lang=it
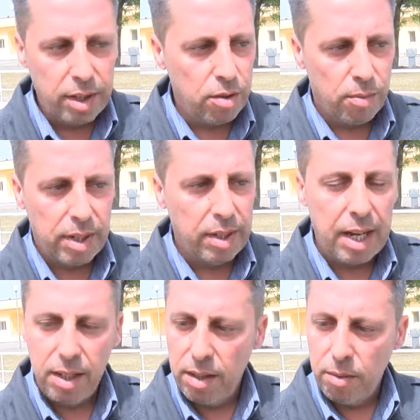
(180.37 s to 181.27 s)
insomma
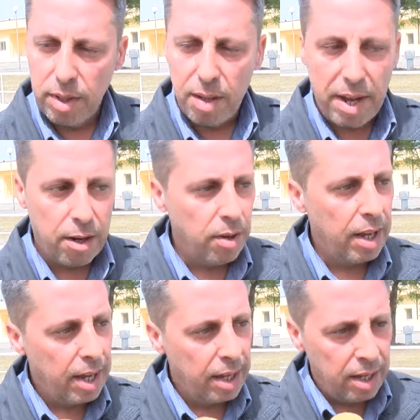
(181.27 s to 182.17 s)
dargli una mano
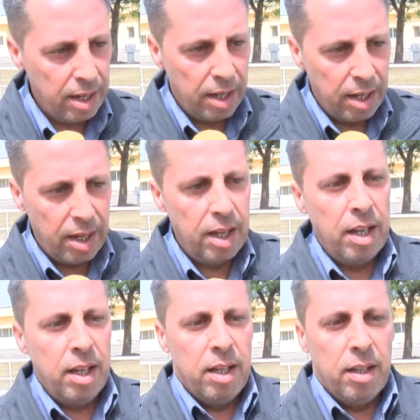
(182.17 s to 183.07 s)
e
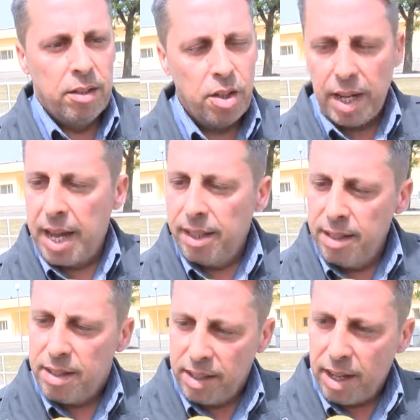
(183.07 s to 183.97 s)
cercare di
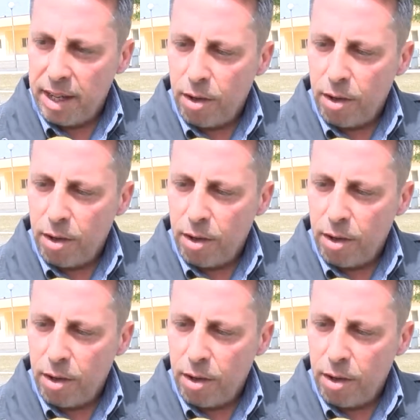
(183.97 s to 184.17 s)
insegnare